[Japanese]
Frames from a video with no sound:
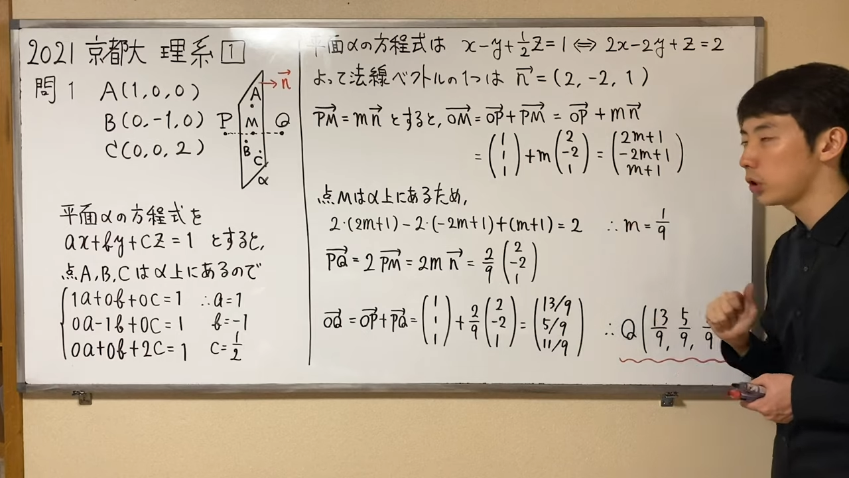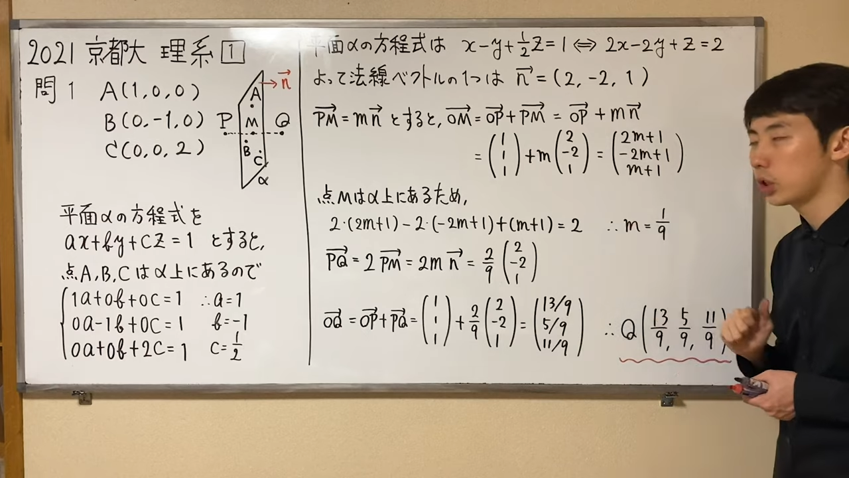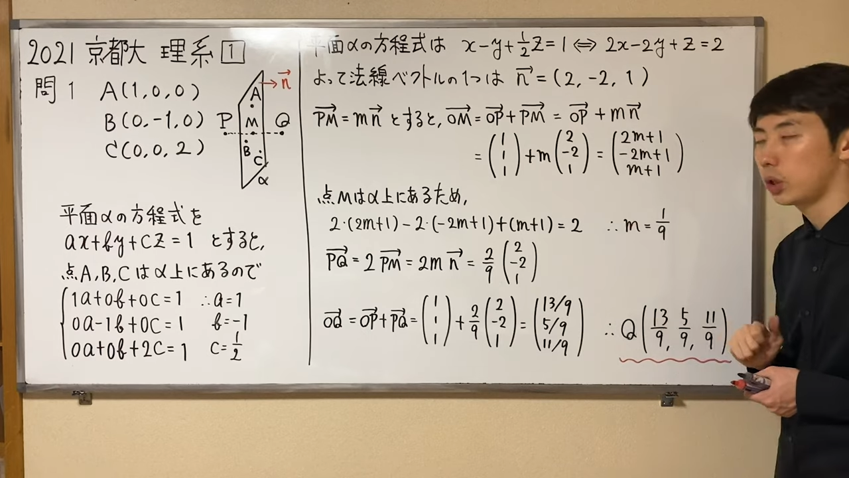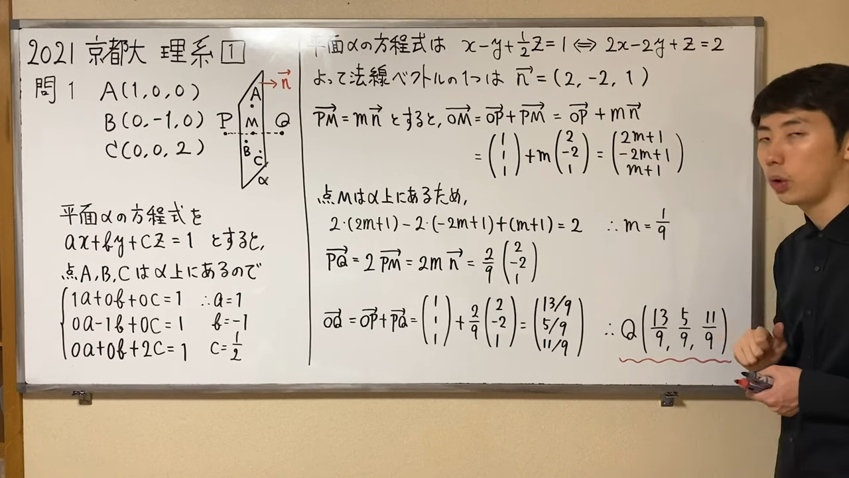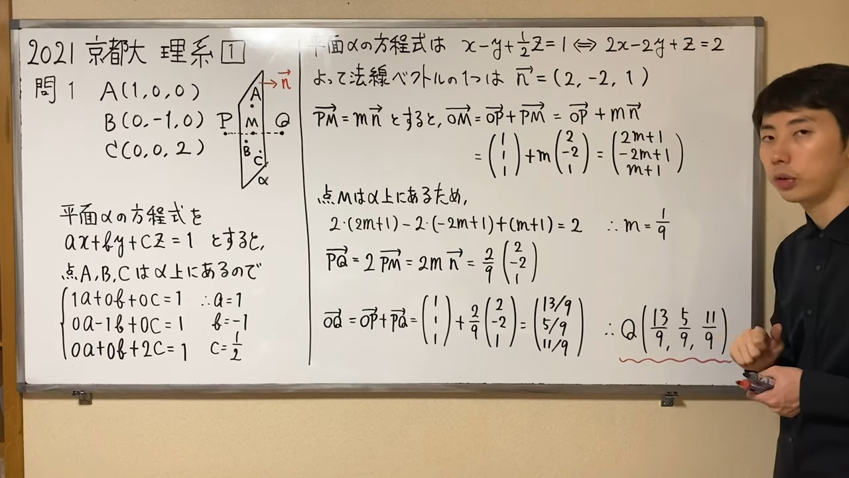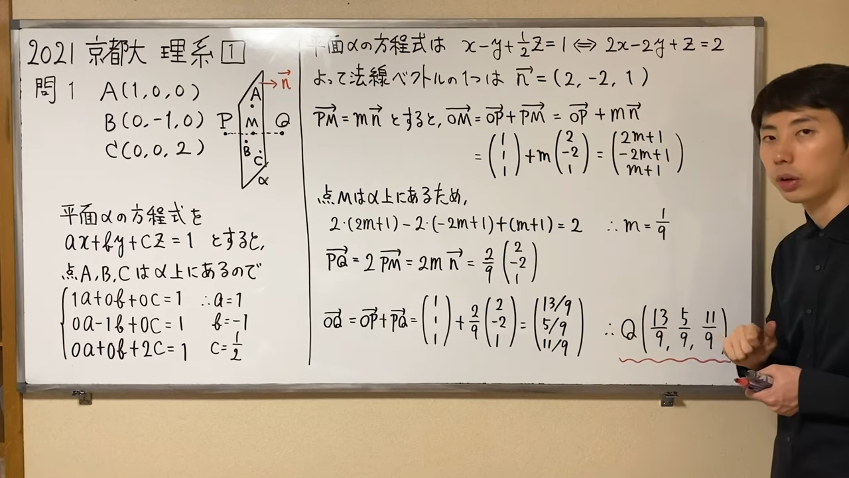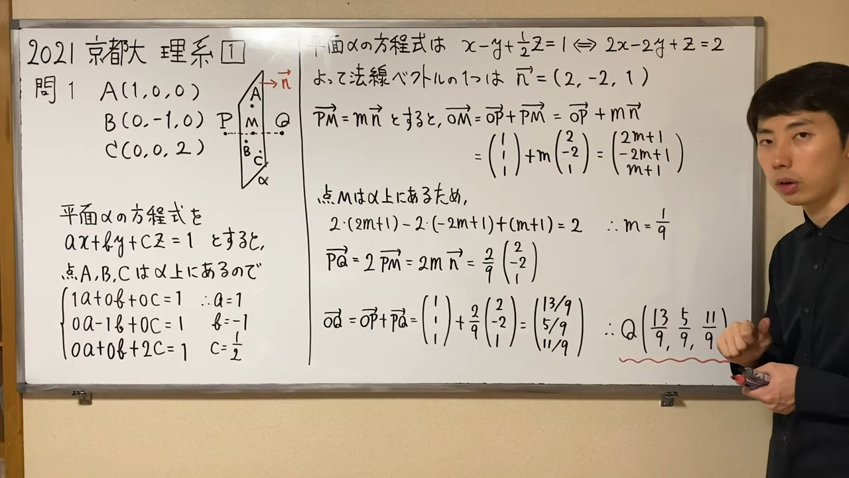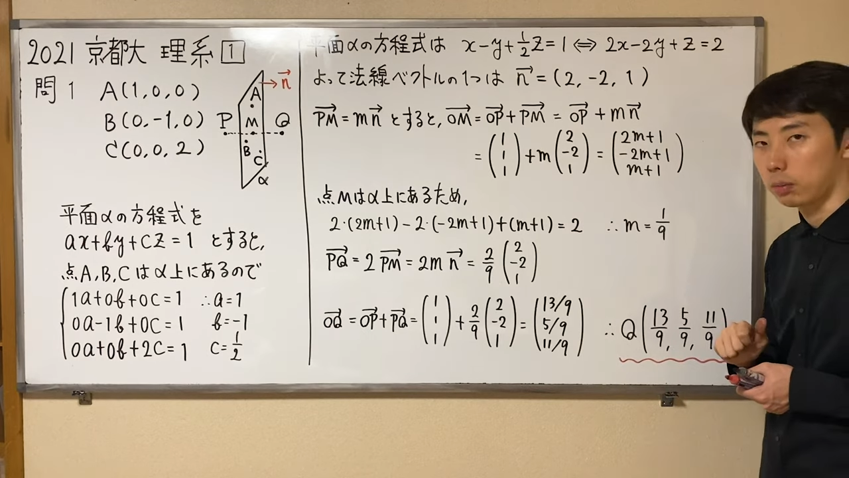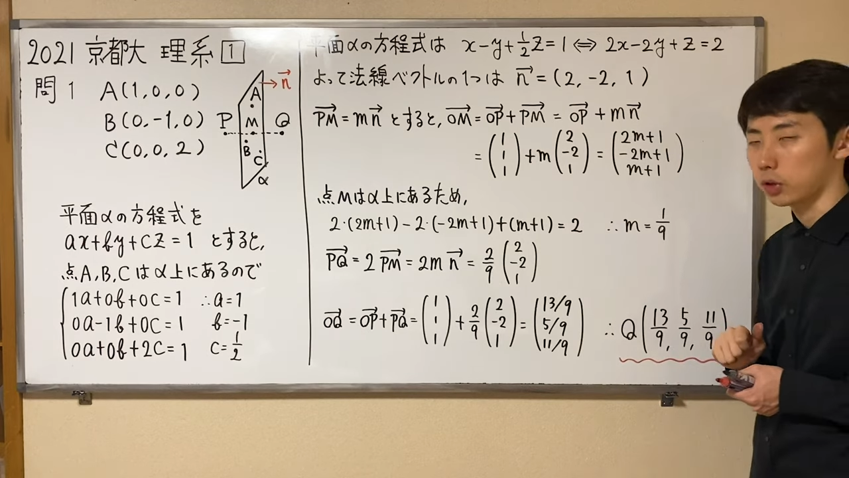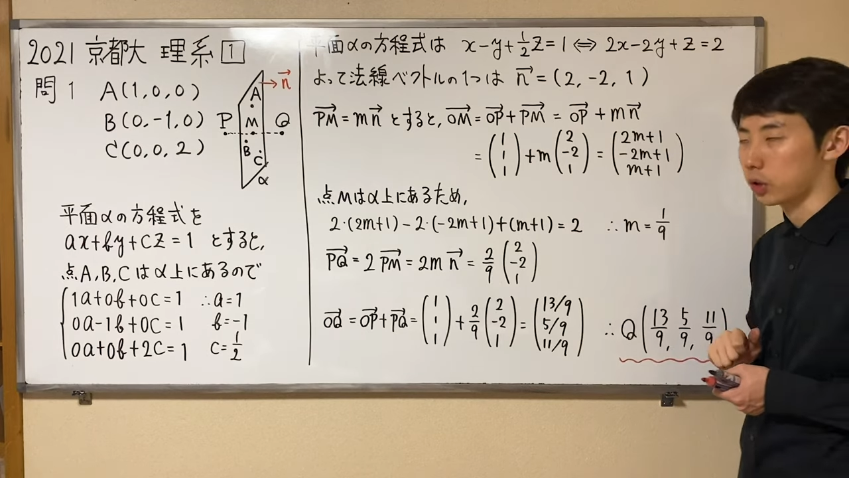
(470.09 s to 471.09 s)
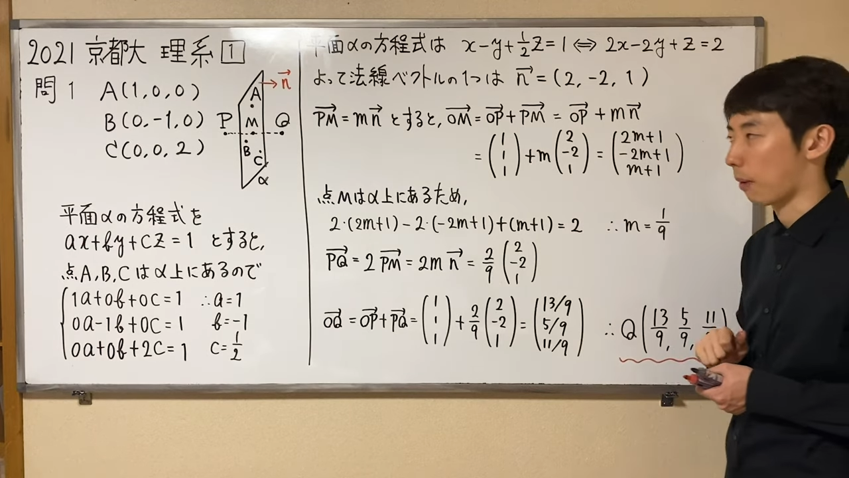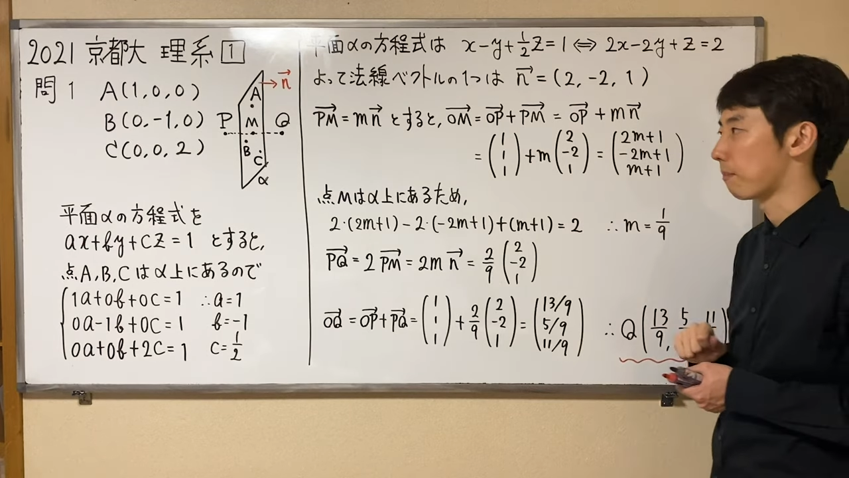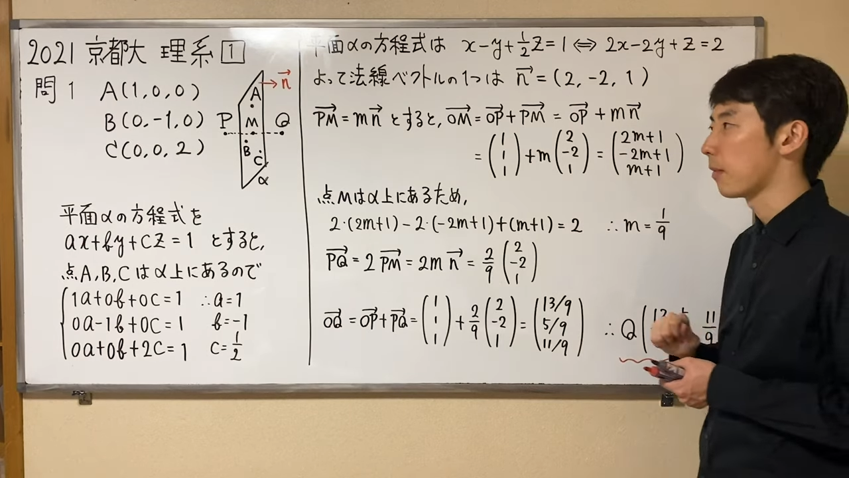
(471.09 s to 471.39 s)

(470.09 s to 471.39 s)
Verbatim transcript: 式を探りました。